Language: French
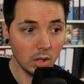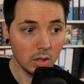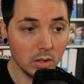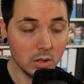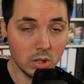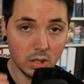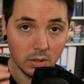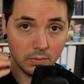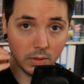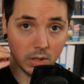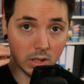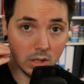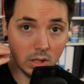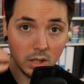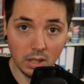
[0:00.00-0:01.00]
j'ai
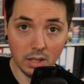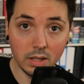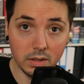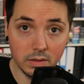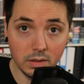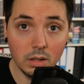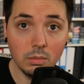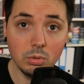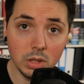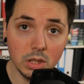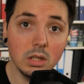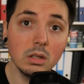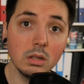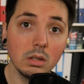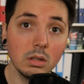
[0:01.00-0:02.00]
failli arrêter la
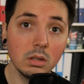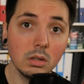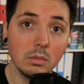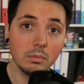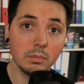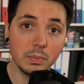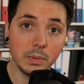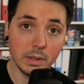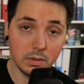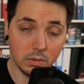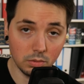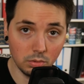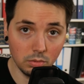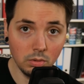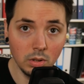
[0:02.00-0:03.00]
boutique. Parce
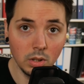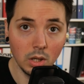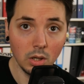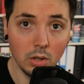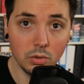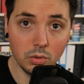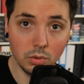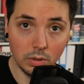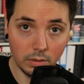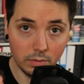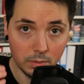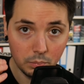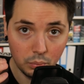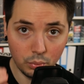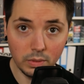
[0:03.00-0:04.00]
que je n'avais
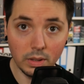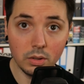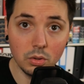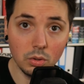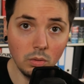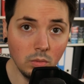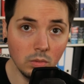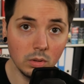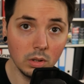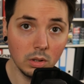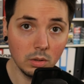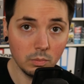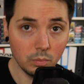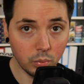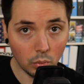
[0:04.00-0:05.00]
plus d'argent
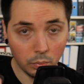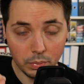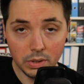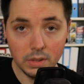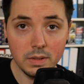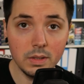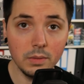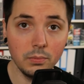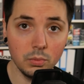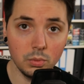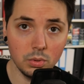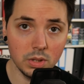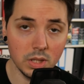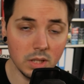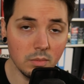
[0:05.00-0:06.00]
pour payer ces foutues
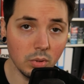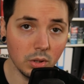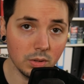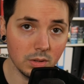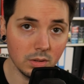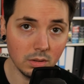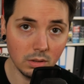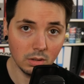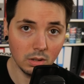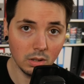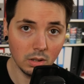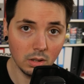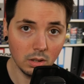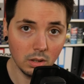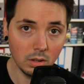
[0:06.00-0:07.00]
tinbox.
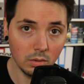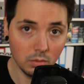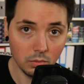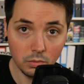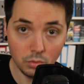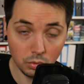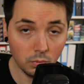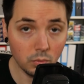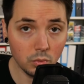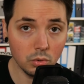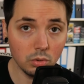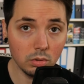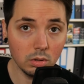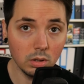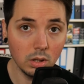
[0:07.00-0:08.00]
Je vous
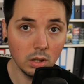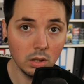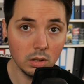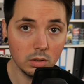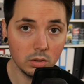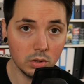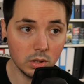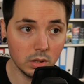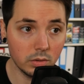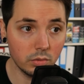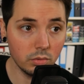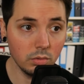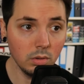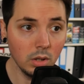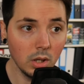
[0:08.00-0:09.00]
jure, j'ai
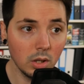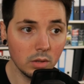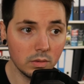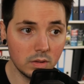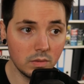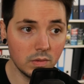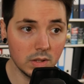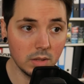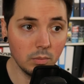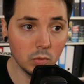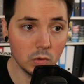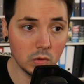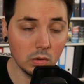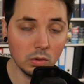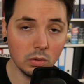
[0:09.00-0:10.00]
dû diviser mon
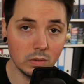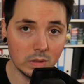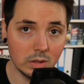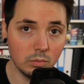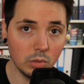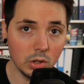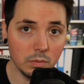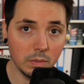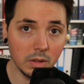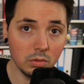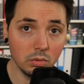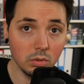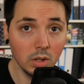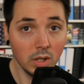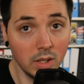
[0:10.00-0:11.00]
stock de tin-Box par
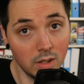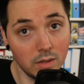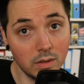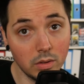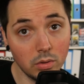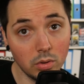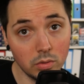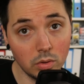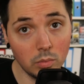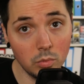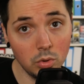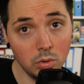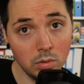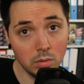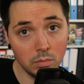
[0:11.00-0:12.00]
deux, et d'ailleurs tant
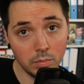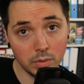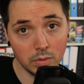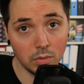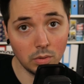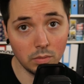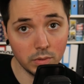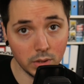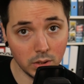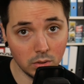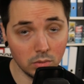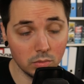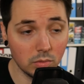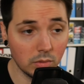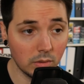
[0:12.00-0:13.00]
mieux, parce qu'en vrai,
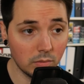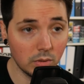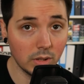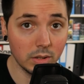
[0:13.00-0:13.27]
quand on a vu la